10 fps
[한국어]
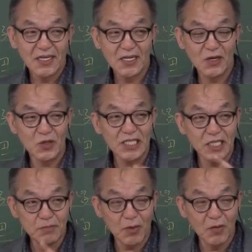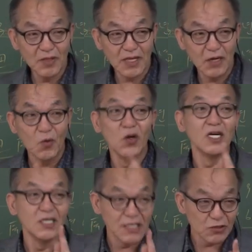그리고 일을 뽑을 때는
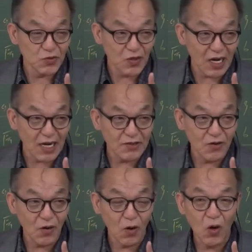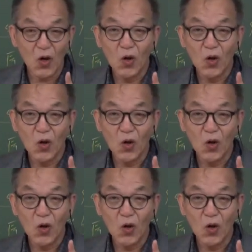월을 기준으로 해 가지고